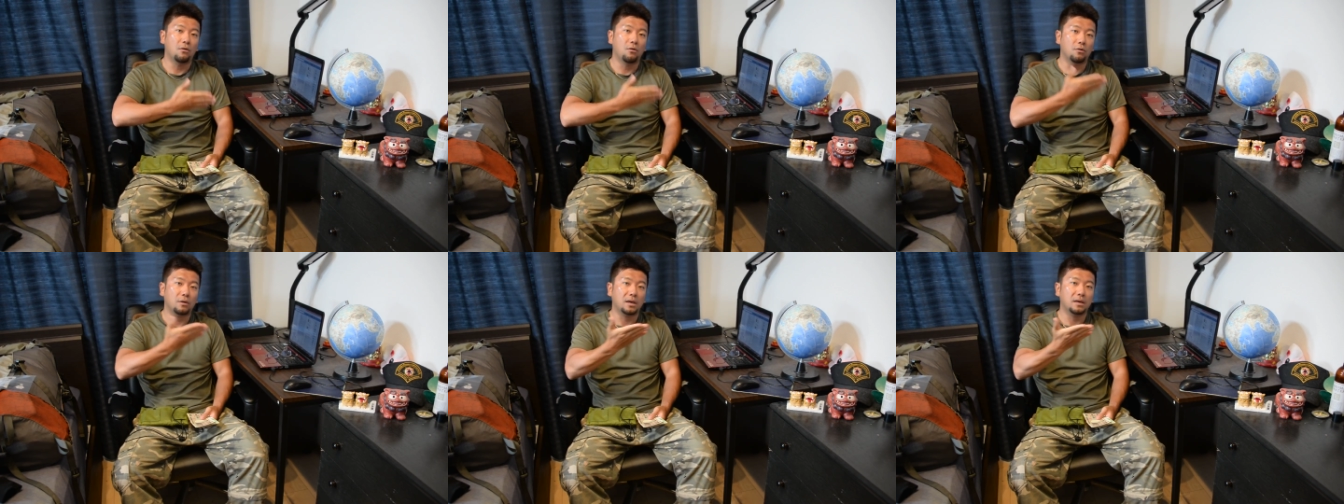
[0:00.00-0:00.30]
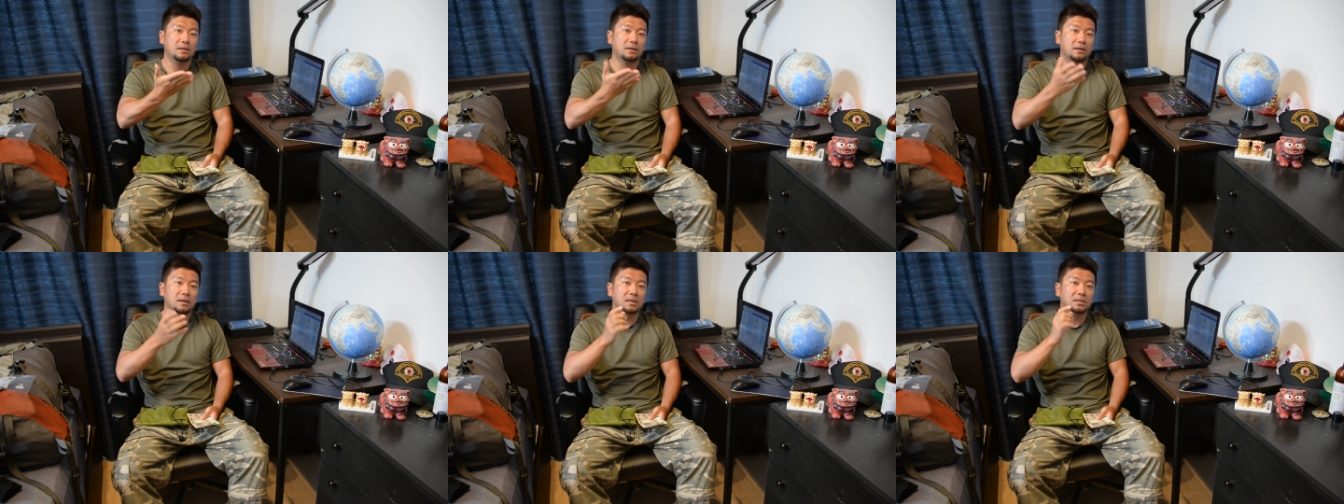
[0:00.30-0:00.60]
保
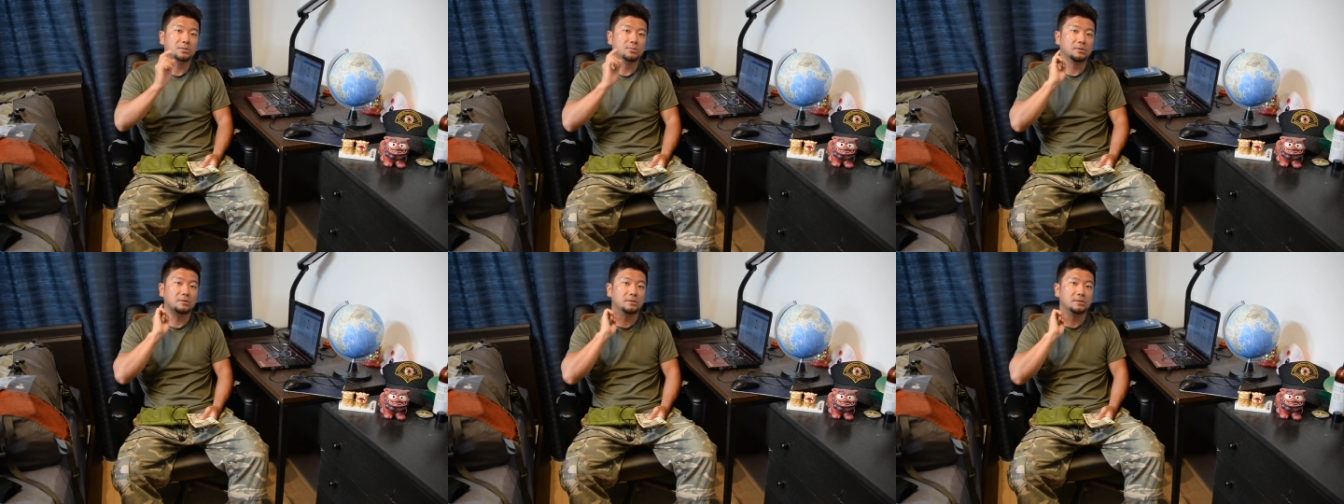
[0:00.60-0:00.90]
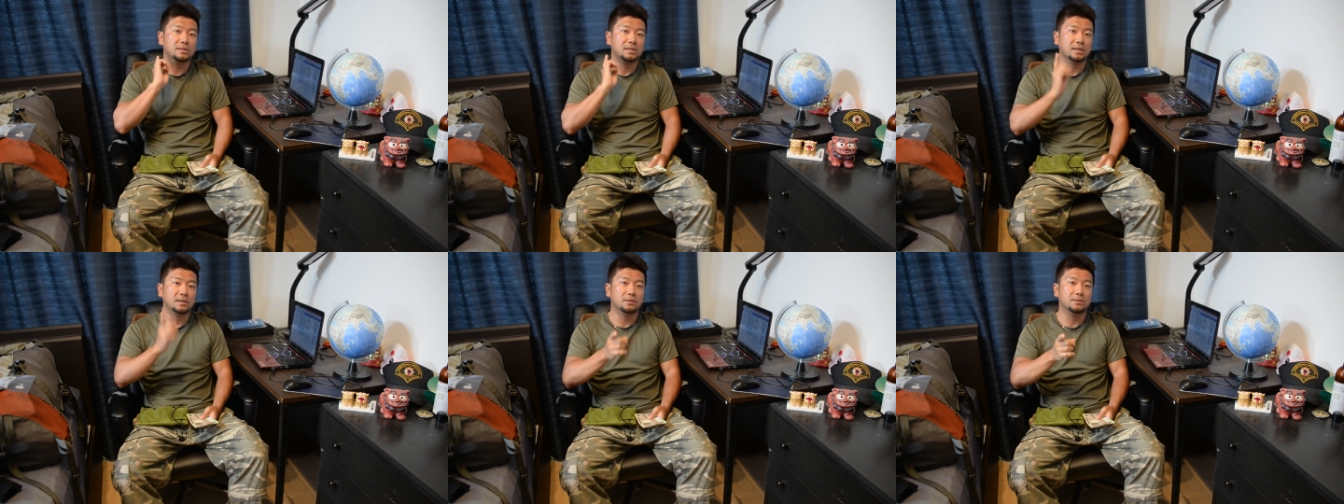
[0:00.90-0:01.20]
険に関しても
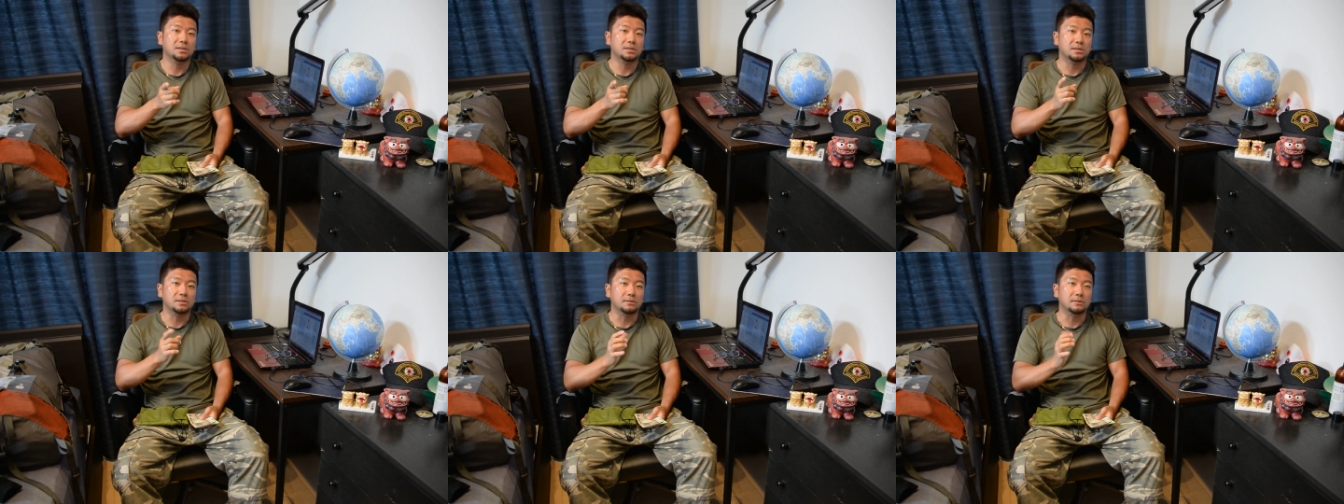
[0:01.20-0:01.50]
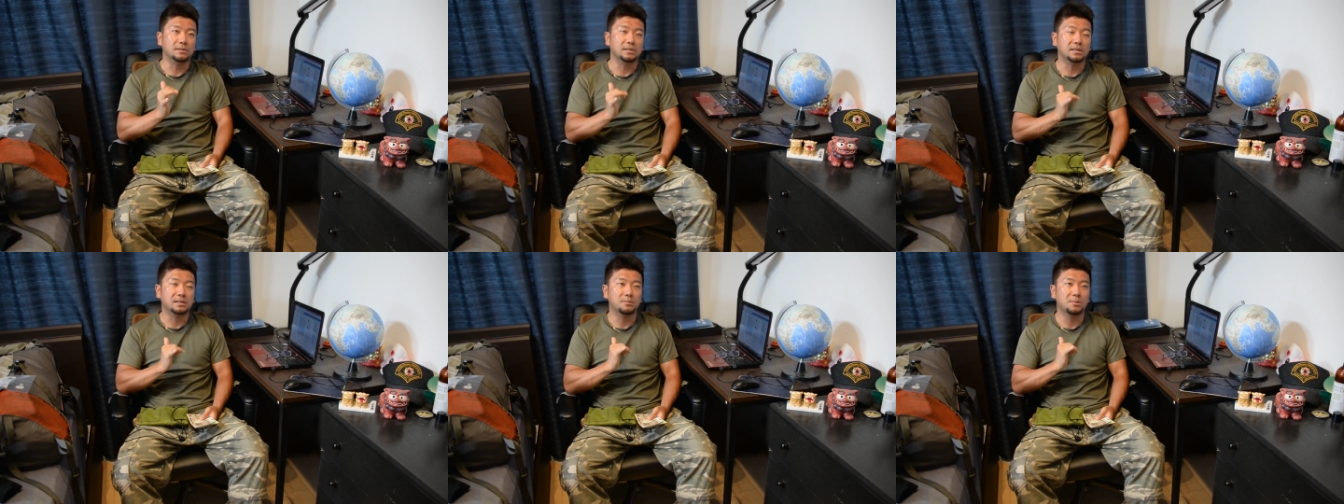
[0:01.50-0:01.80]
昨日
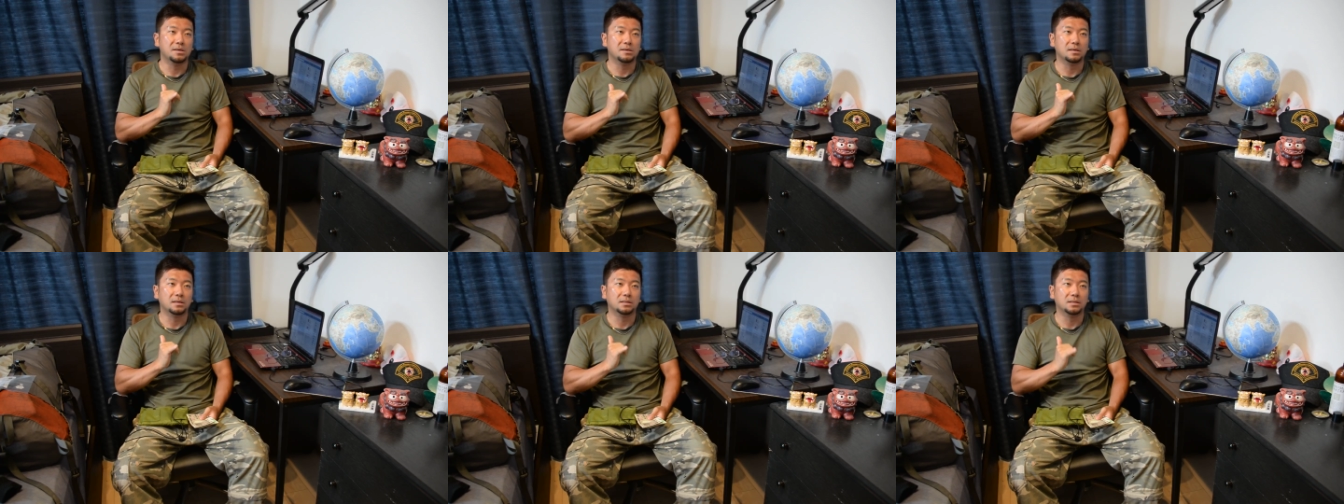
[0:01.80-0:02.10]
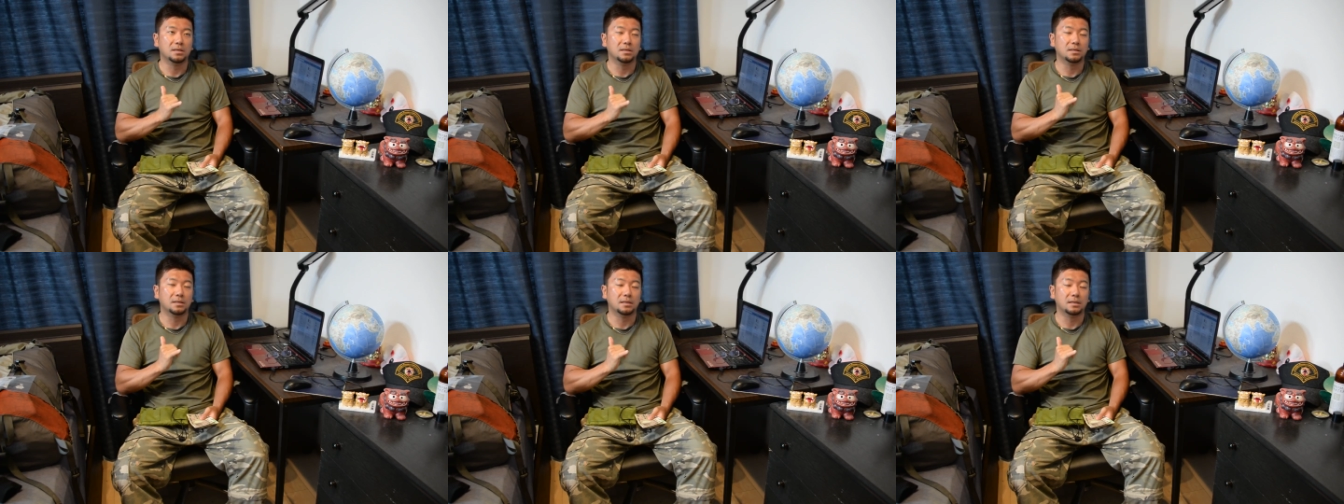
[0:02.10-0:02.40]
説明させ
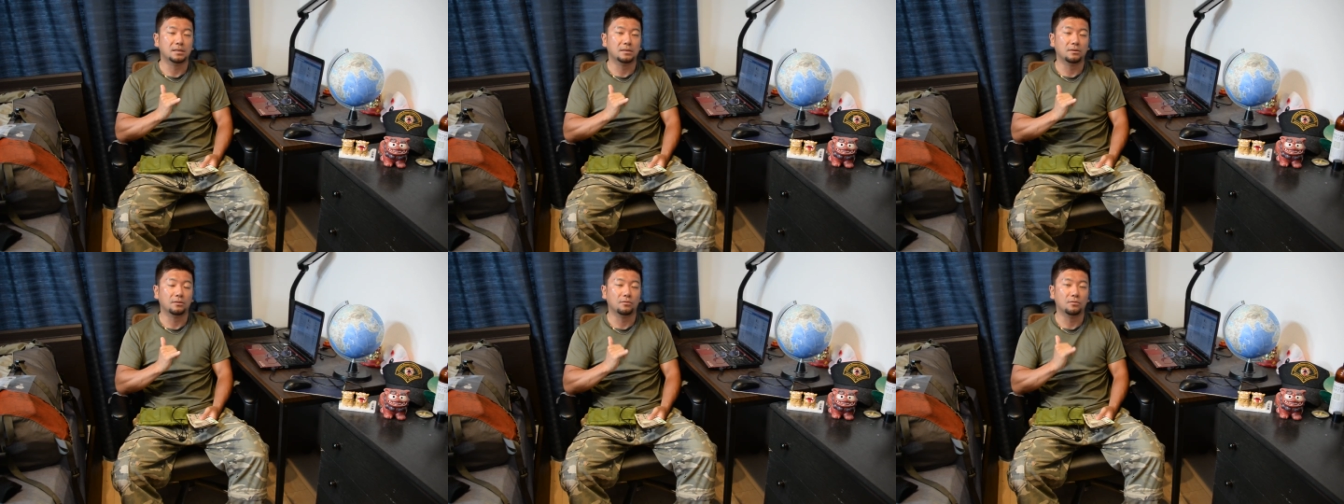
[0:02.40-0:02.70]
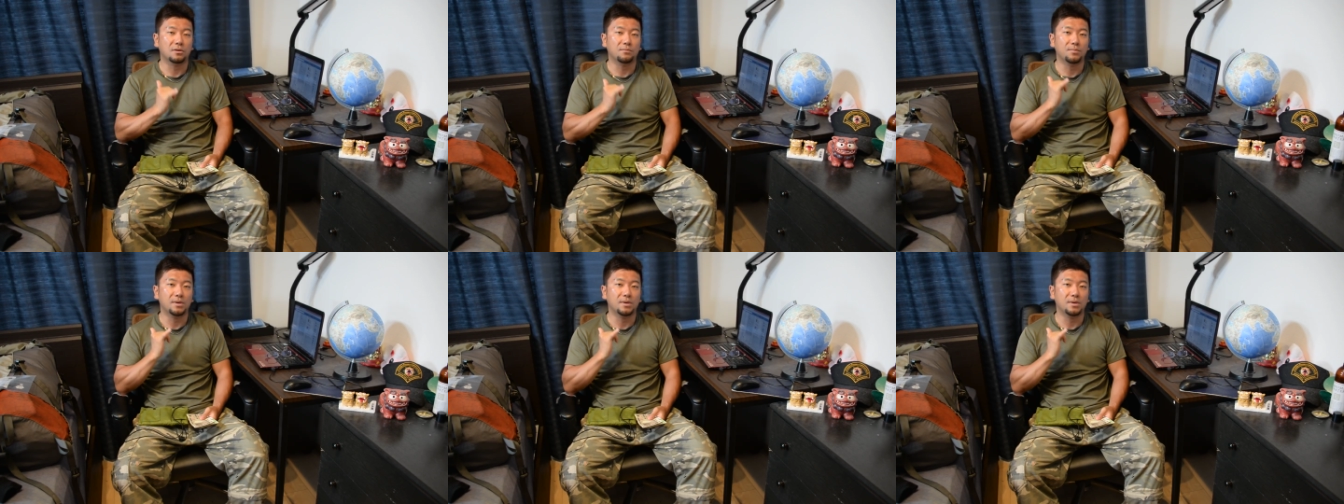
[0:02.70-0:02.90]
ていただいた通り、